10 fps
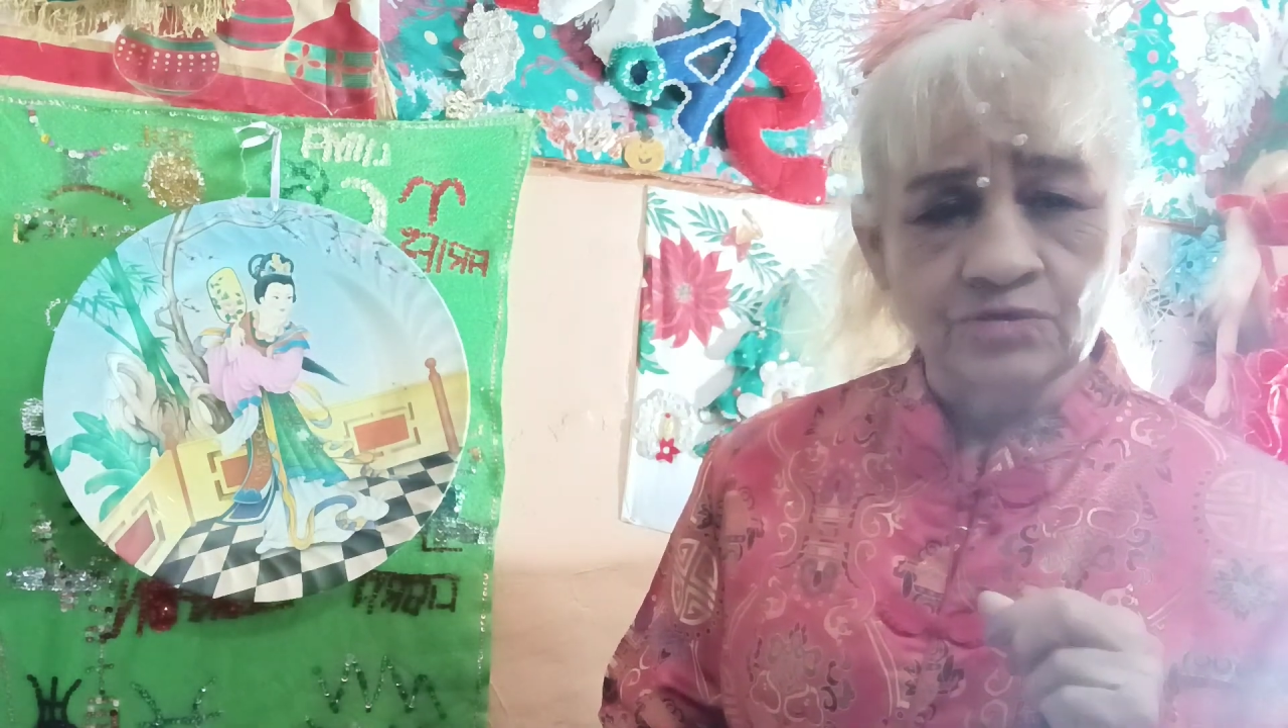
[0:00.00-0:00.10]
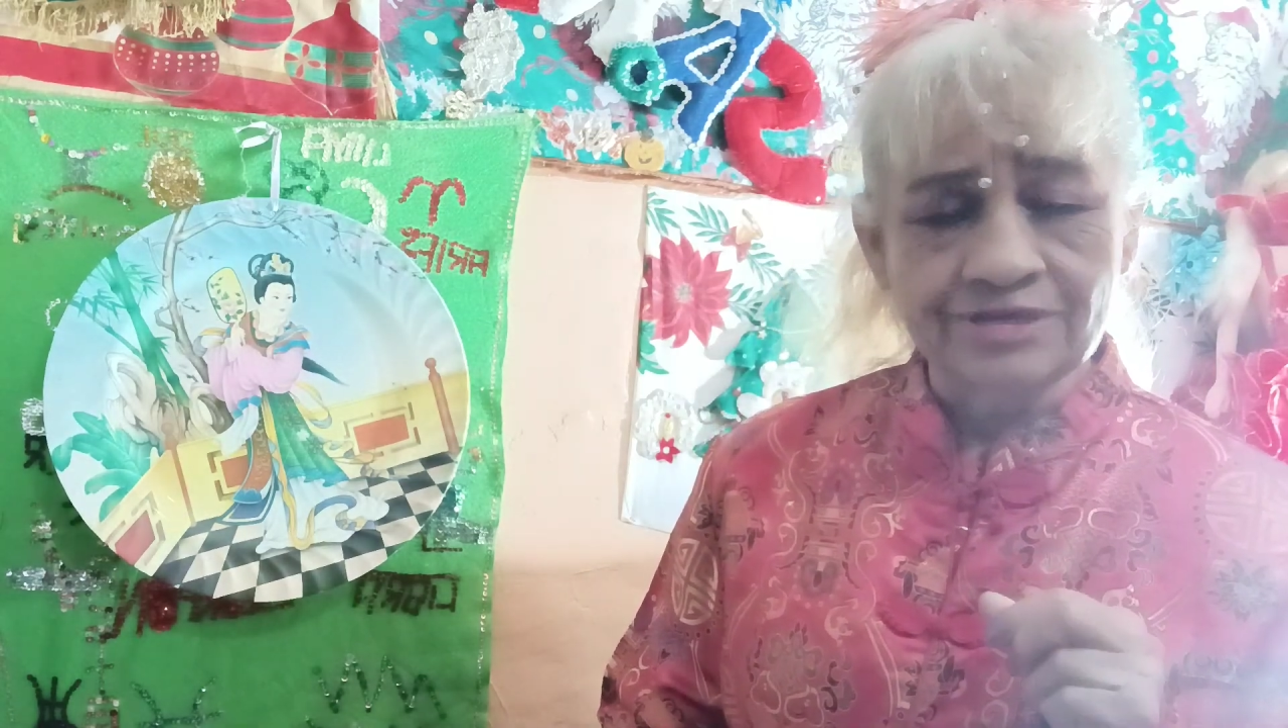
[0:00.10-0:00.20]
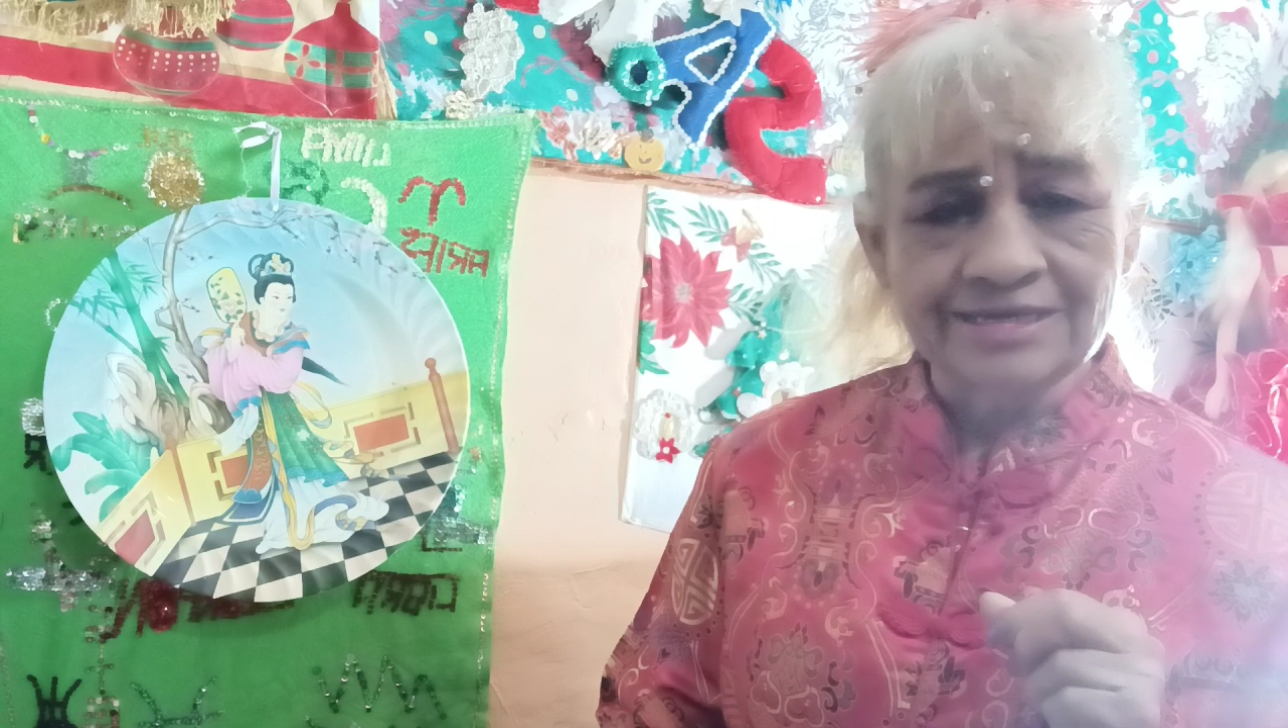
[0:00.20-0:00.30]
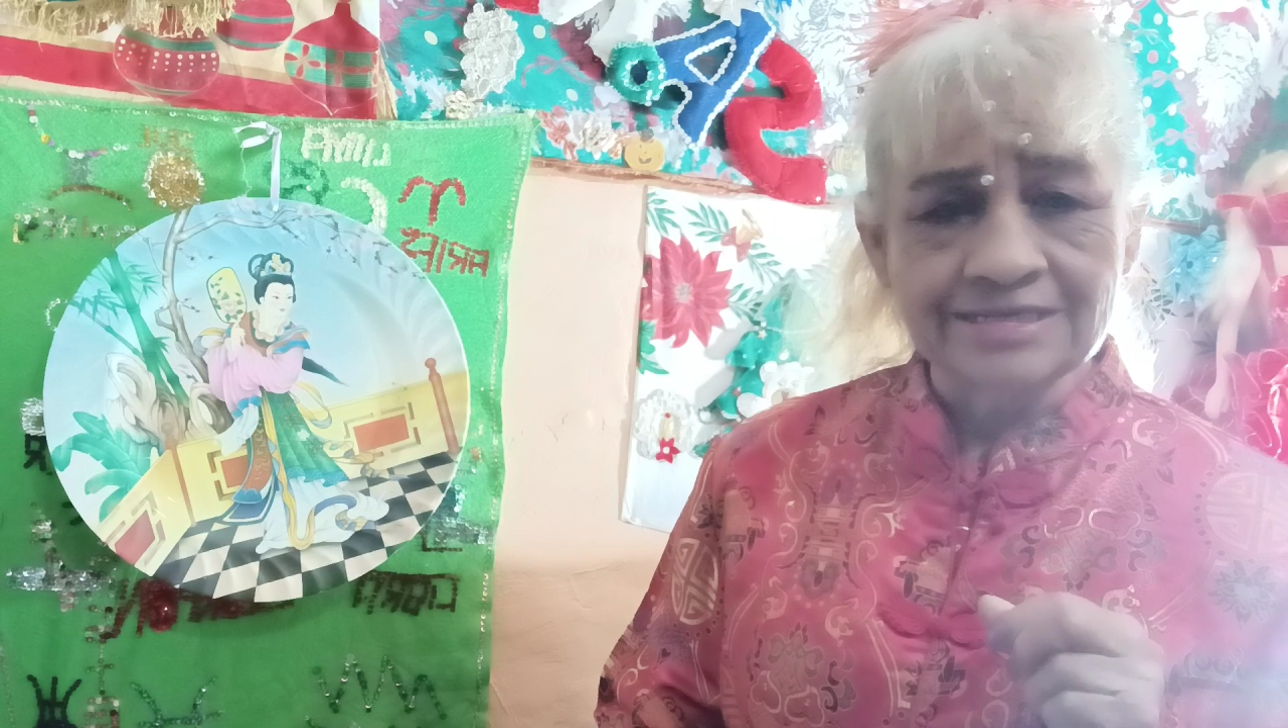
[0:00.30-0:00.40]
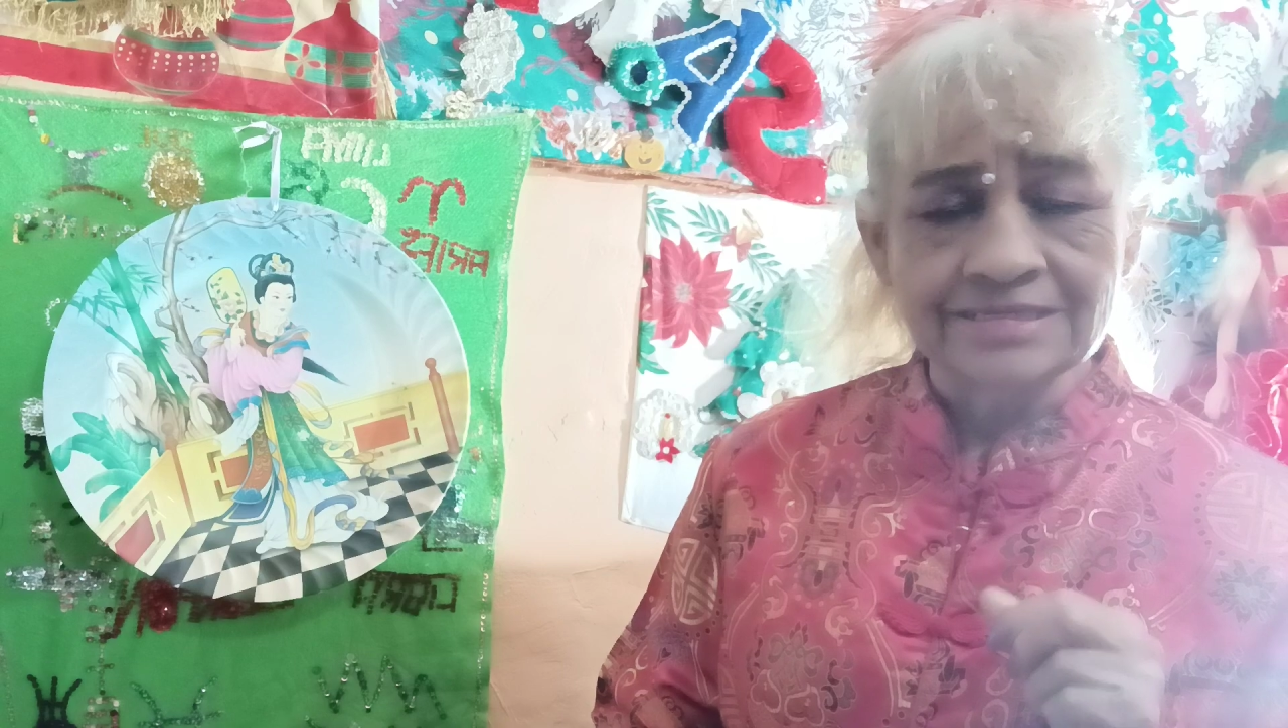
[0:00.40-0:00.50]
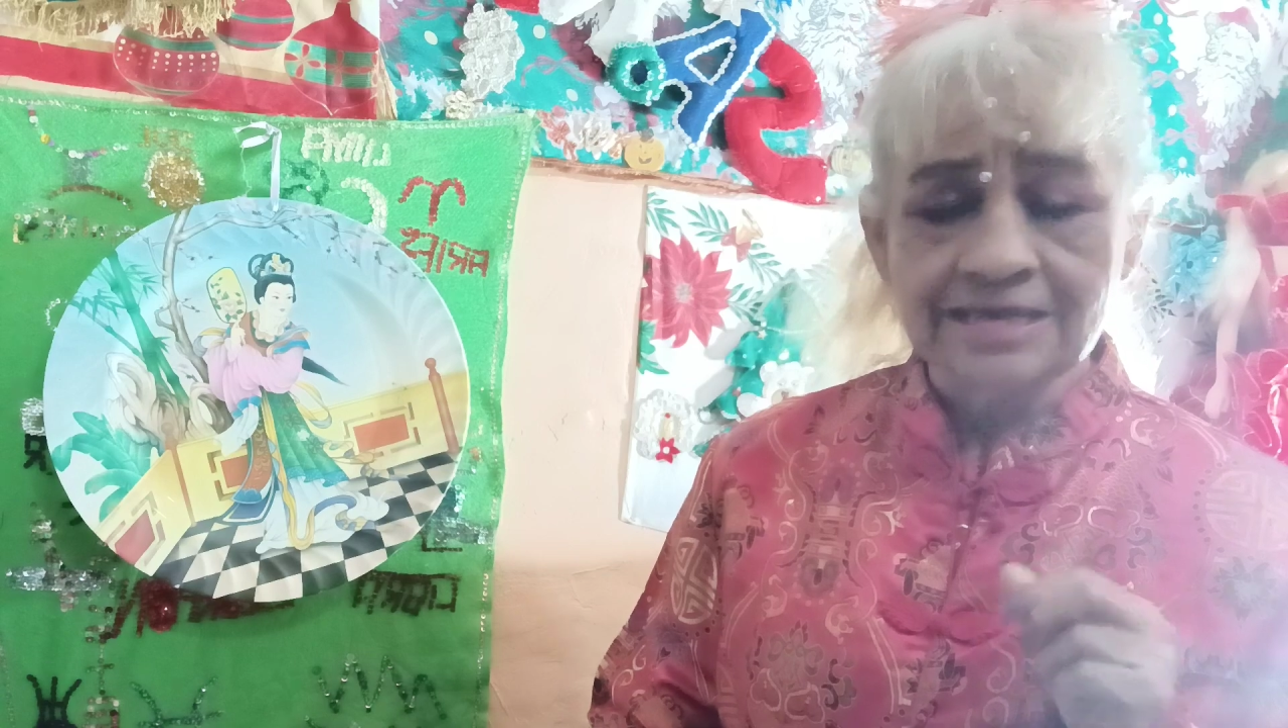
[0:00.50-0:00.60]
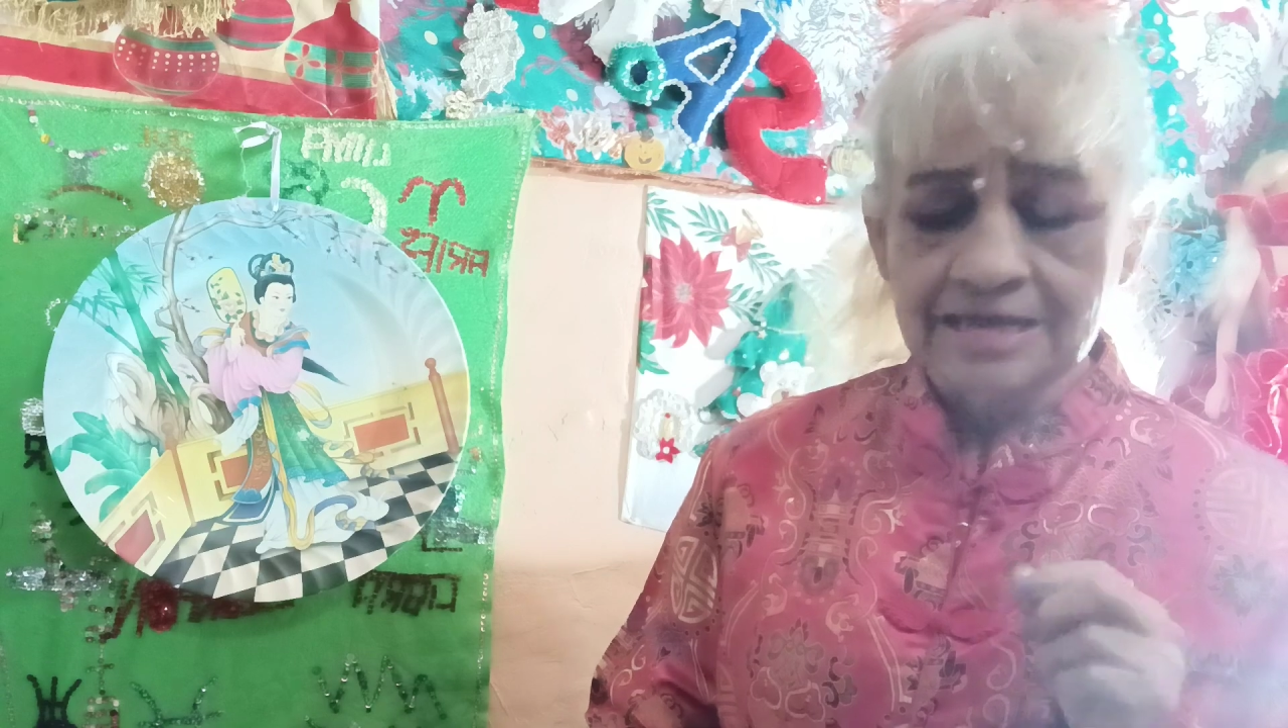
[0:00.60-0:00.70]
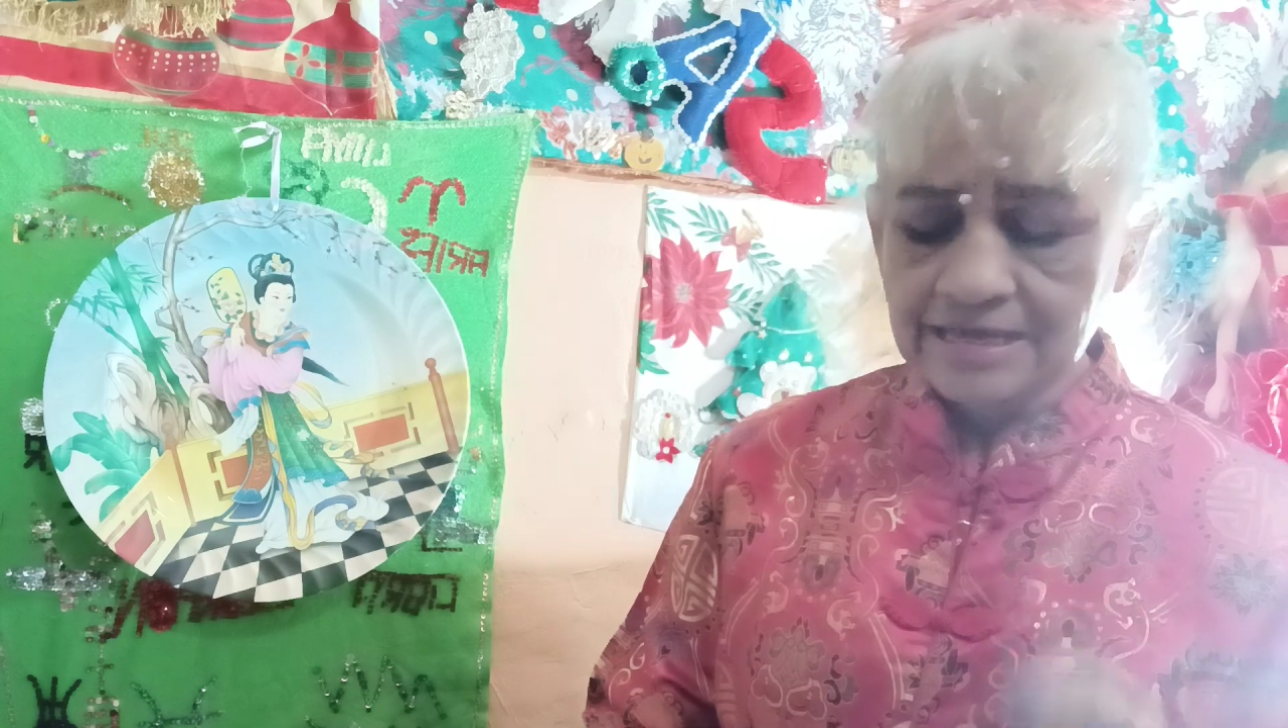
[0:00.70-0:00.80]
iris,